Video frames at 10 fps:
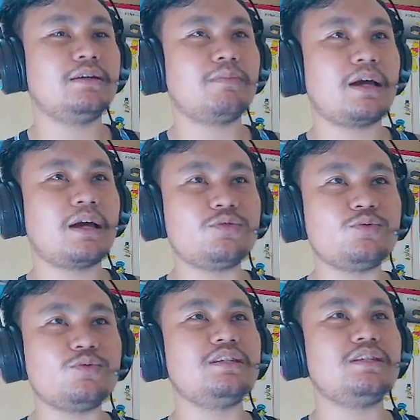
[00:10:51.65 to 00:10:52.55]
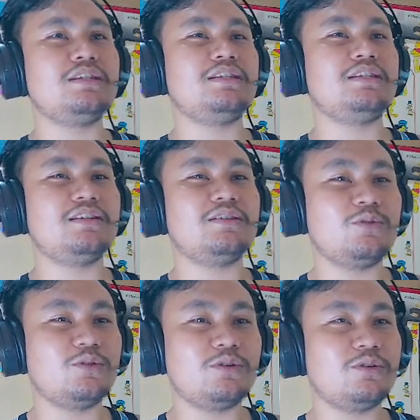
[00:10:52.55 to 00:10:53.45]
maju si cici
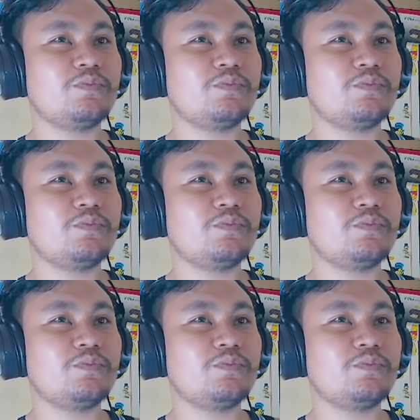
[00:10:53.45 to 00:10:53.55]
korek